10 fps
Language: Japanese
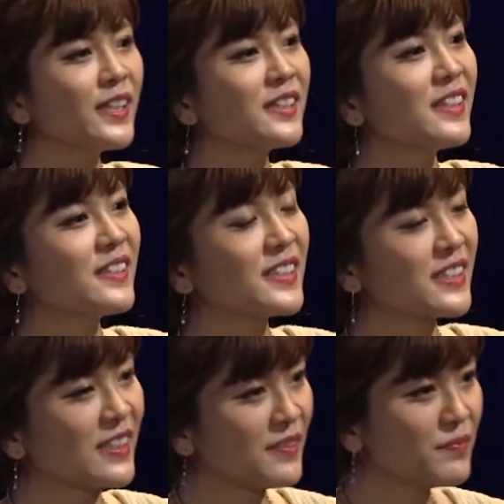ただこれ
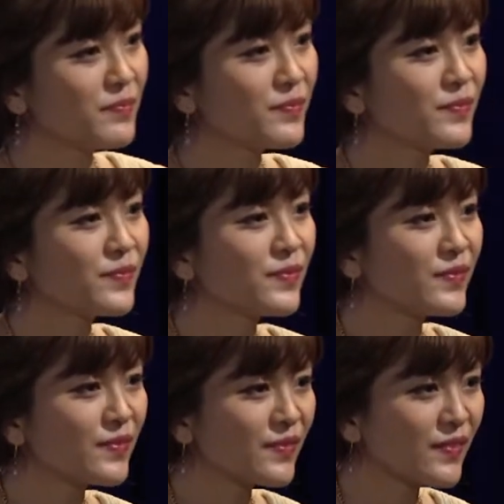は不詳不遂で
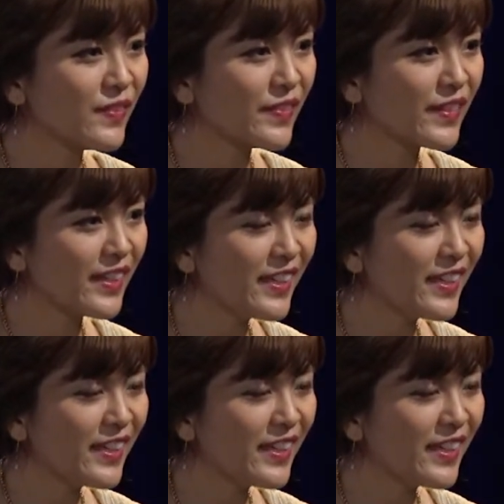作った